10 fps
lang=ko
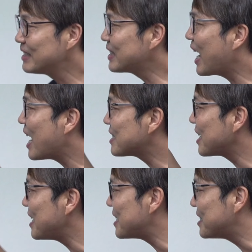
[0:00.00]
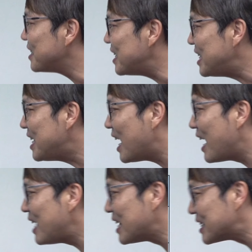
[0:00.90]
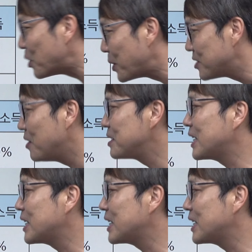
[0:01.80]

사상의 계층 이하의 대상으로 해서